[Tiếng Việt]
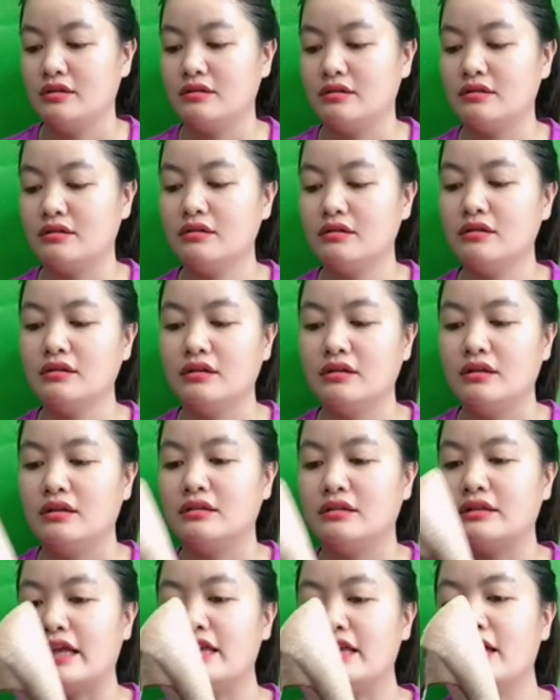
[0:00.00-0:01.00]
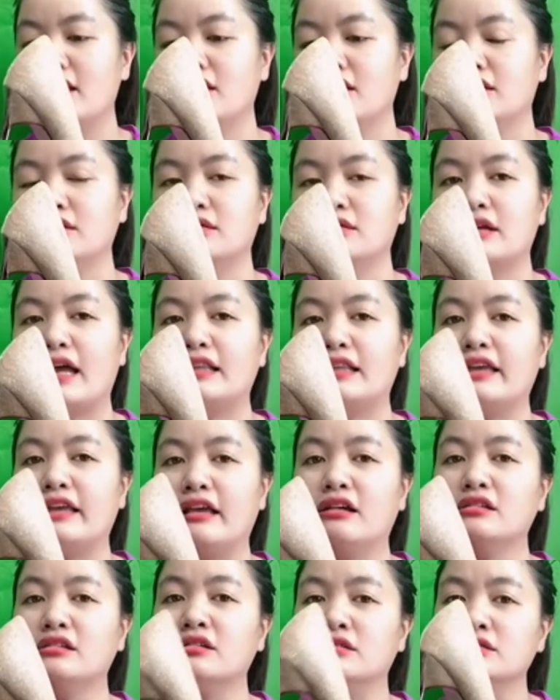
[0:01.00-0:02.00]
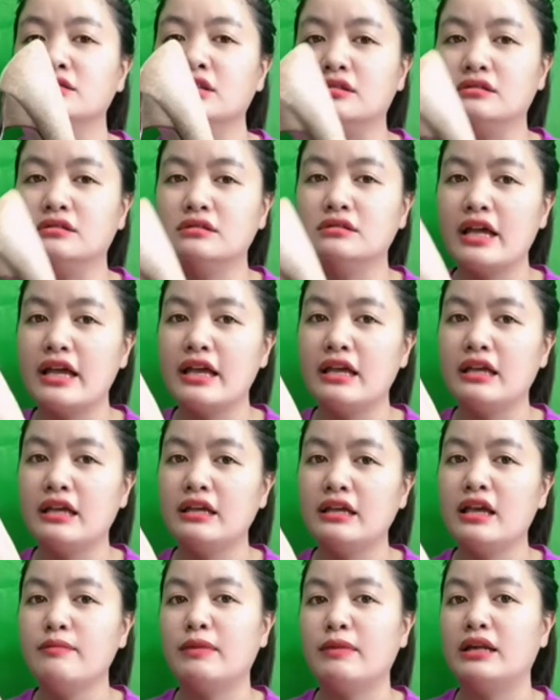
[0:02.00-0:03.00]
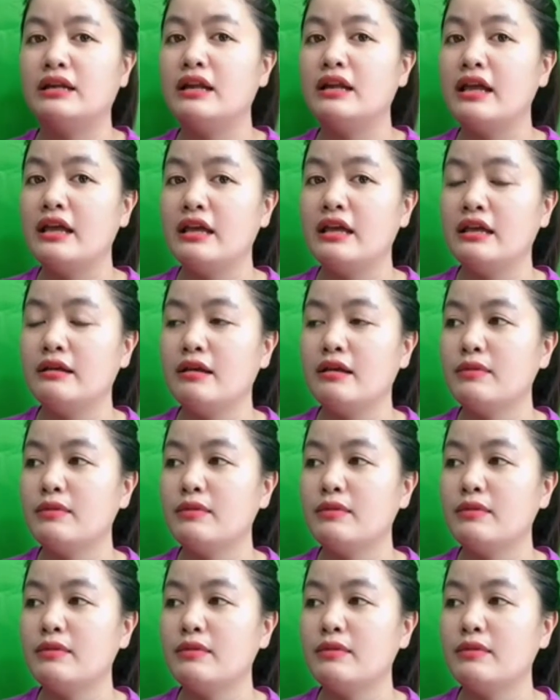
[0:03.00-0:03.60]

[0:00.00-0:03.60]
đó tại vì anh chị cứ tưởng tượng đi khi mình đi